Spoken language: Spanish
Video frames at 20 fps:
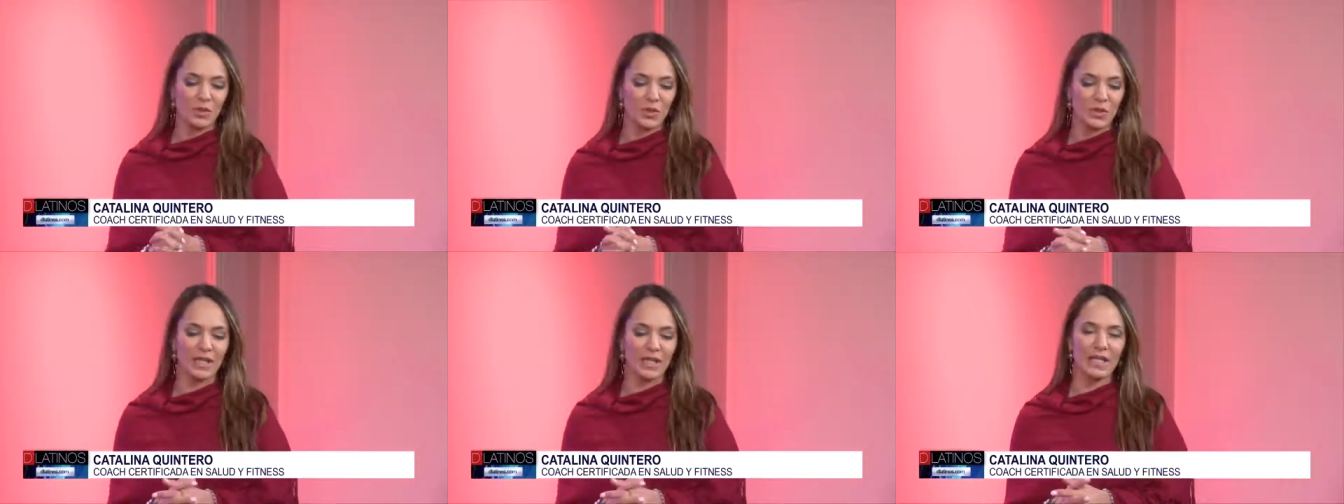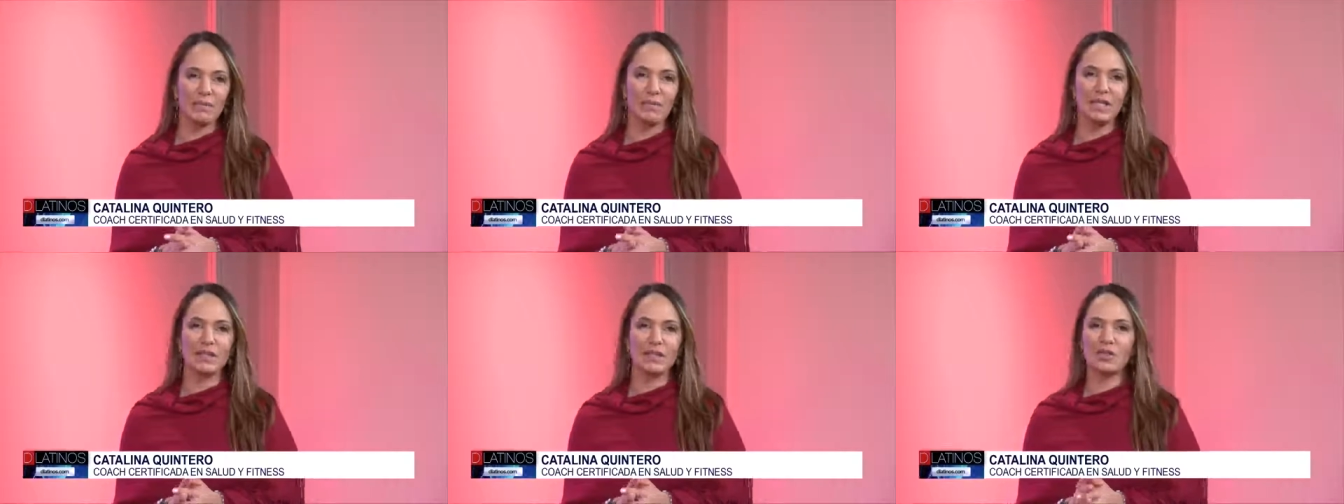Muchos
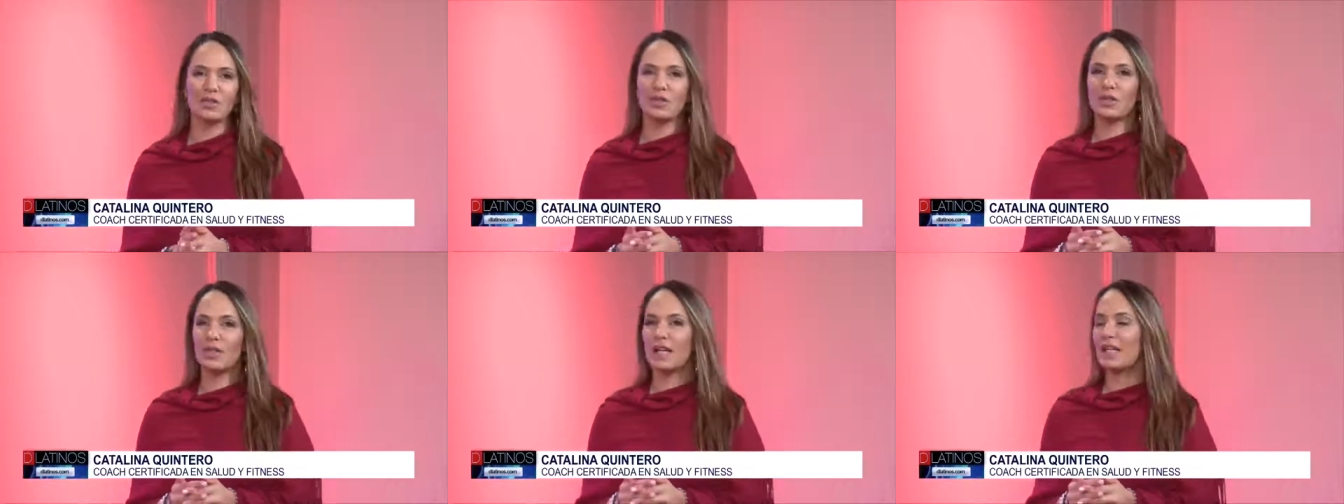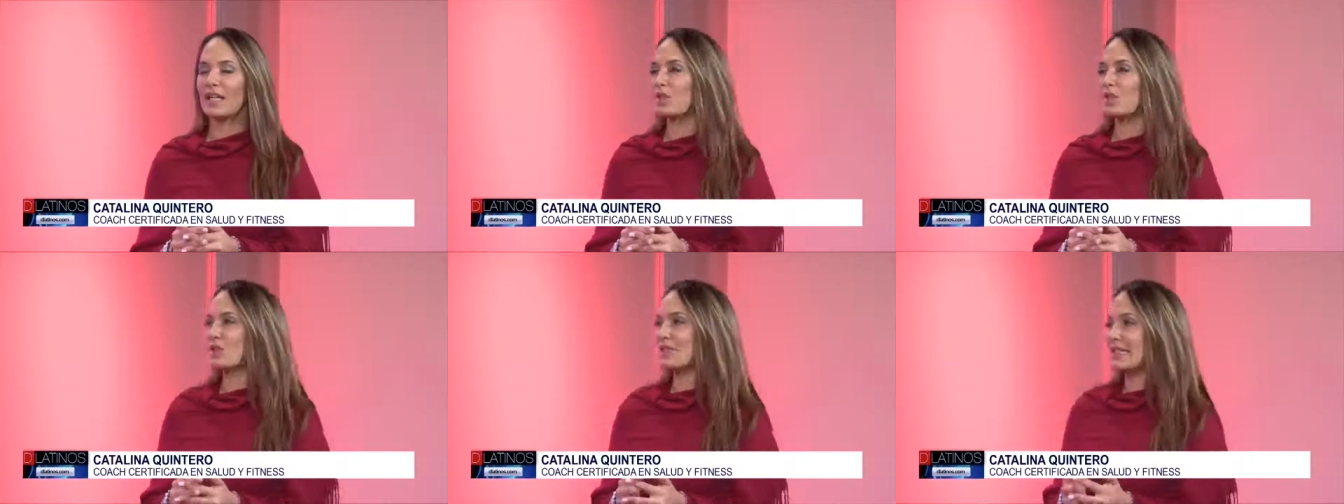alimentos son
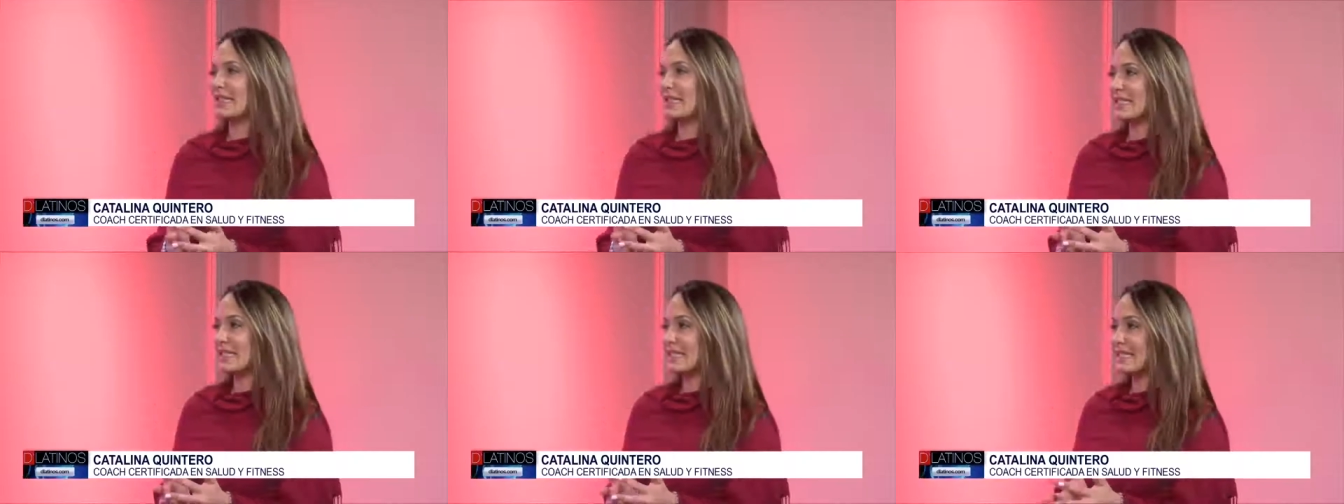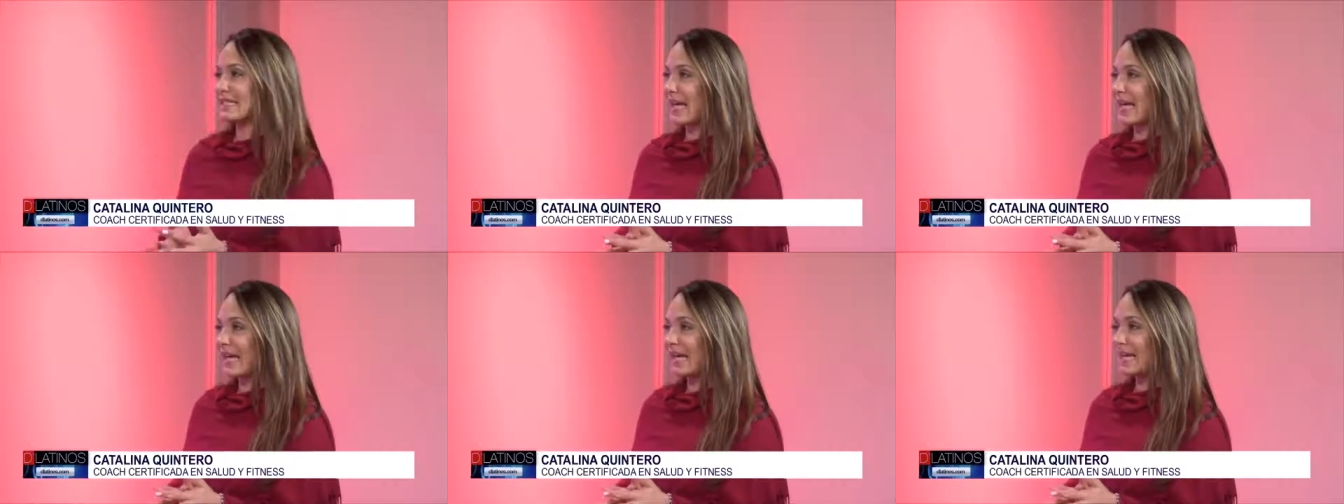altos en
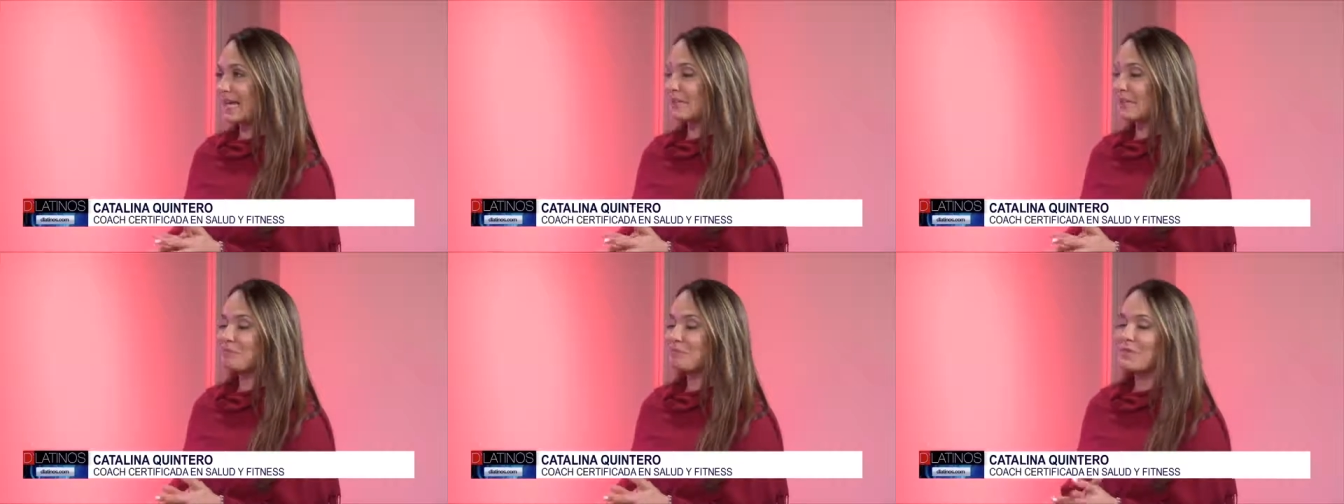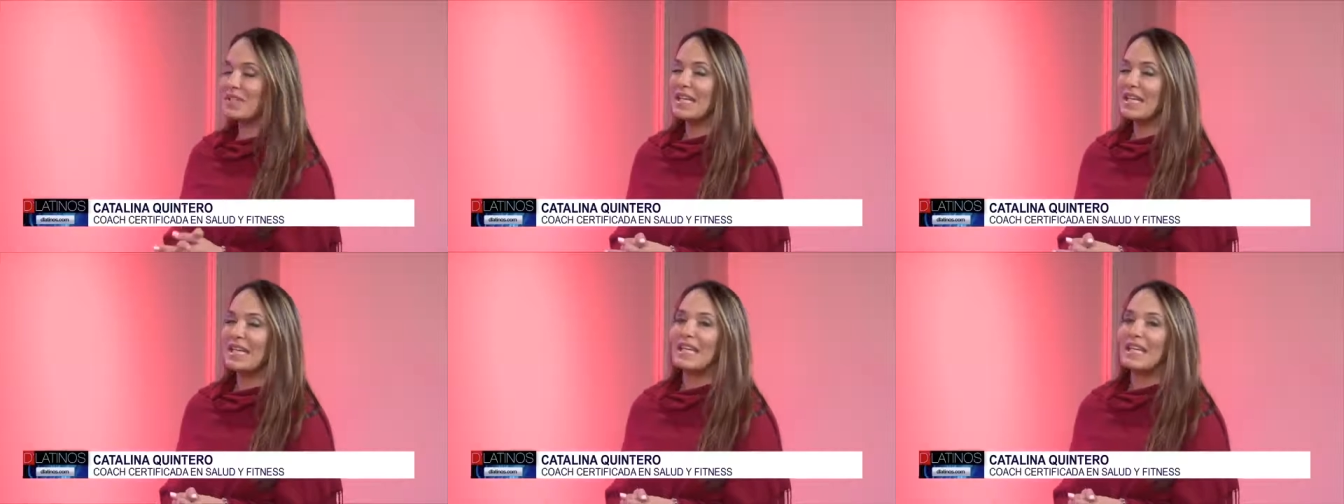sal